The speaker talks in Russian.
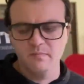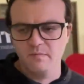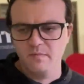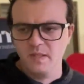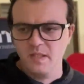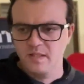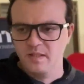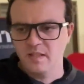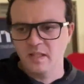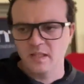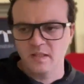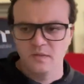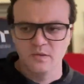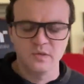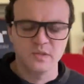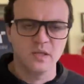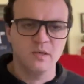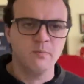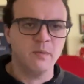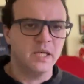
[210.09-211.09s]

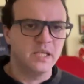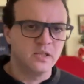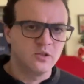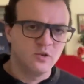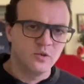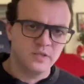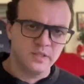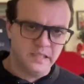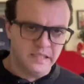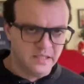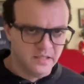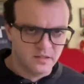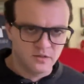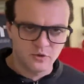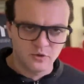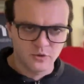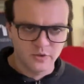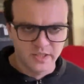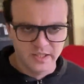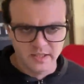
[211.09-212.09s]
осторонных полигон или
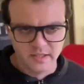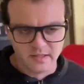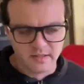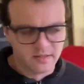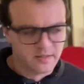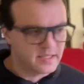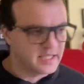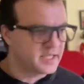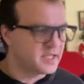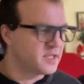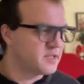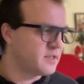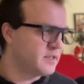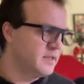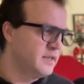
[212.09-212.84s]
других таких,